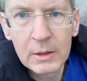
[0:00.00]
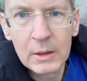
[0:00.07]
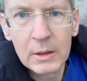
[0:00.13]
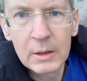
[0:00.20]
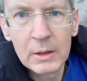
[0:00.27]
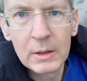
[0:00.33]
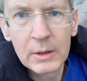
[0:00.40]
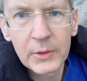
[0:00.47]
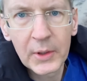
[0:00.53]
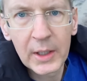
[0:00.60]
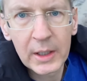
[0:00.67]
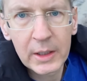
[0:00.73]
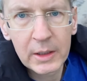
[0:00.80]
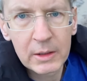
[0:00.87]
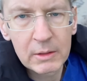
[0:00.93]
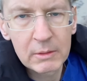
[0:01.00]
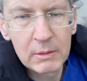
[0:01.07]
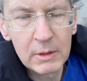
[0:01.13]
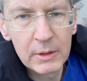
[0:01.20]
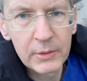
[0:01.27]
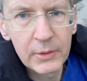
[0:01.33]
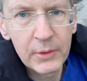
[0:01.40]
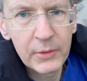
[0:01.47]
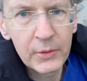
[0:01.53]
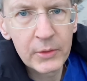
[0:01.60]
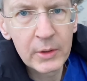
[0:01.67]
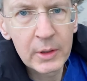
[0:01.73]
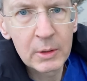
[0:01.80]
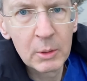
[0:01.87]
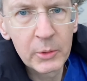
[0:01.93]
äh, sagen, es ist
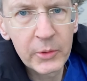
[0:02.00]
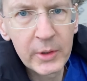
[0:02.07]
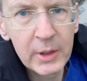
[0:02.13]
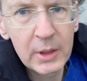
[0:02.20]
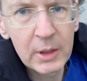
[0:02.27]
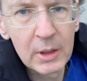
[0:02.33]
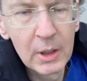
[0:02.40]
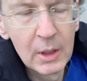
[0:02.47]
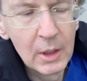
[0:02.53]
nicht lustig.